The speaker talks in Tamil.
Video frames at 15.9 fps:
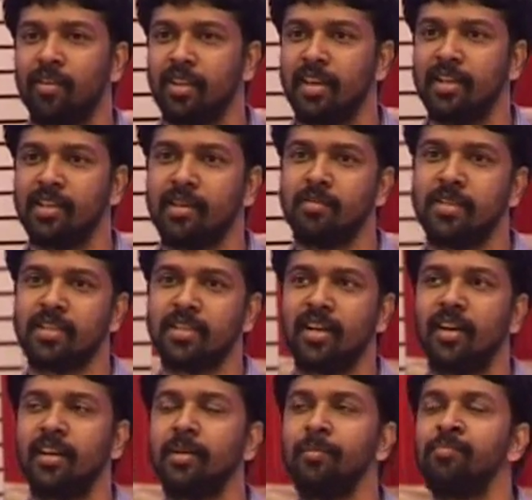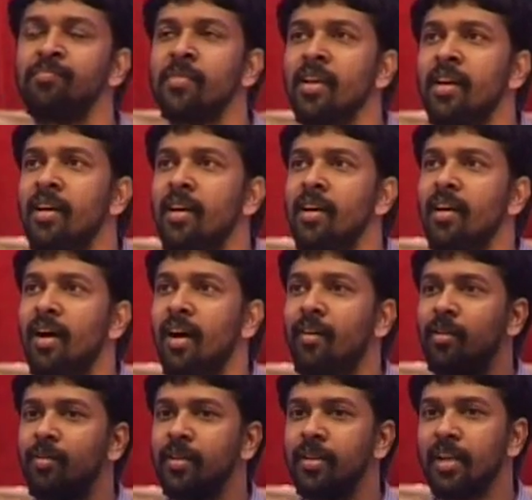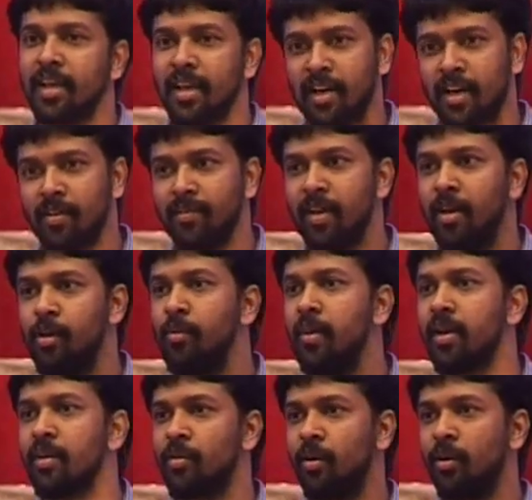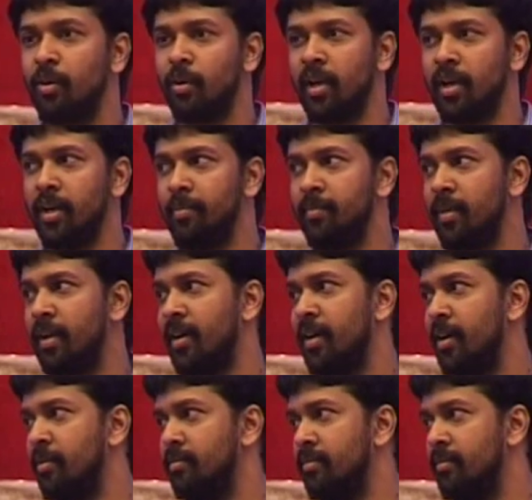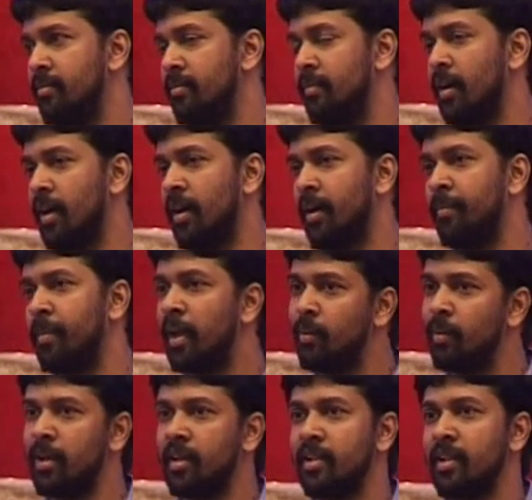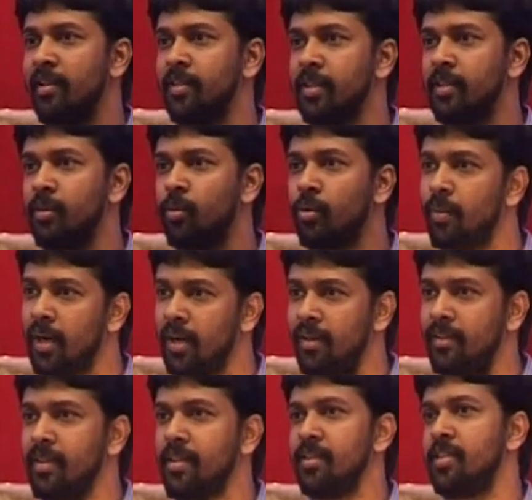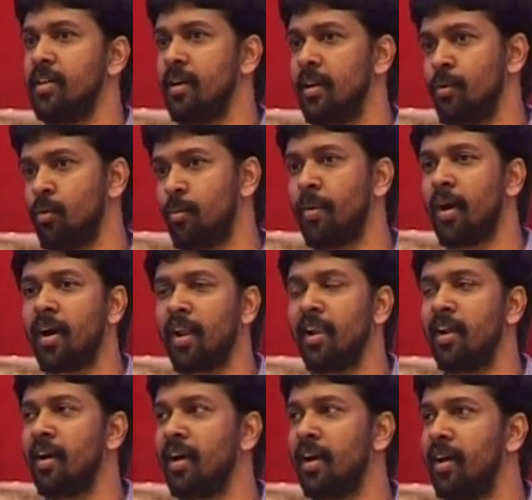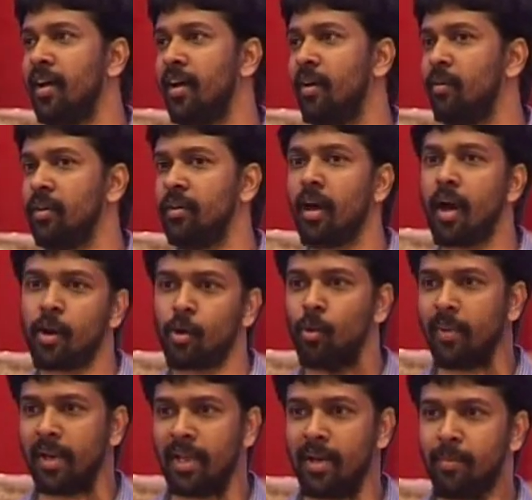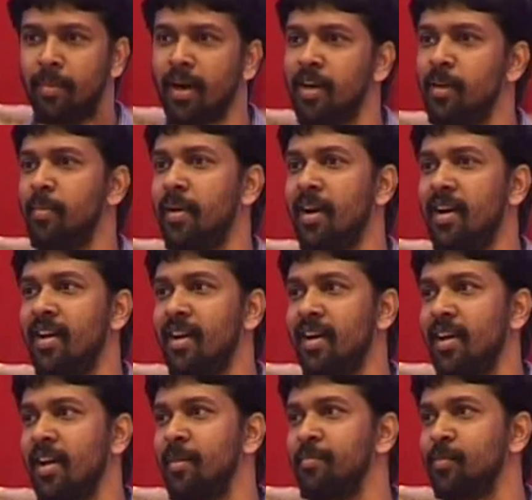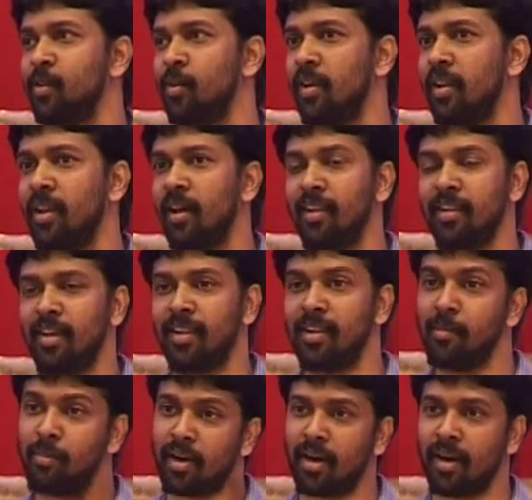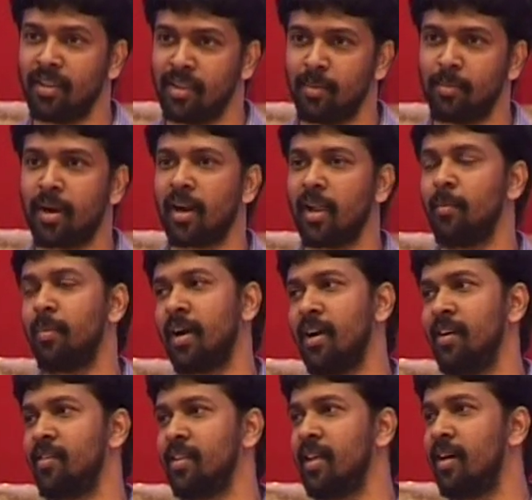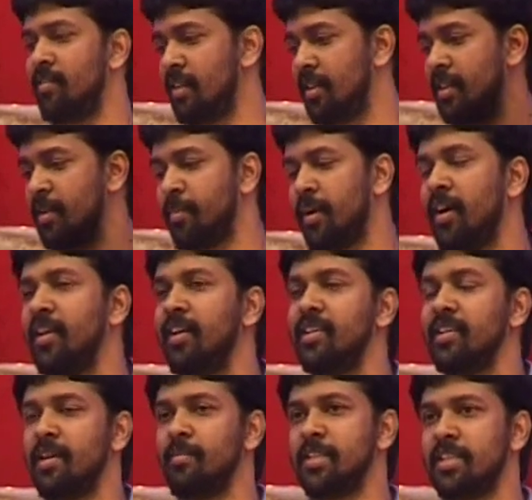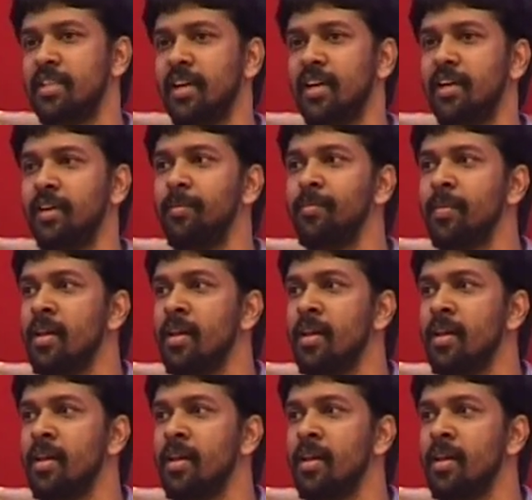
அவர் தான் இசையம் வச்சிருக்காரு அவர் வந்து நான் ஏற்கனவே ரஹ்மான் அவர்களோட அலுவலகத்தில் வந்து ஒரு வாட்டி சந்திச்சிருக்கேன் ஒரு பாடலுக்காக அவர் வந்து ஆர்வமலை பாட்டு பாடினார் இல்லையா ஸோ அந்த அந்த பா அந்த பாடல் பாடினவர் தான் அவர் தான் இந்த பாட்டுக்கு இசையமைச்சிருக்காரு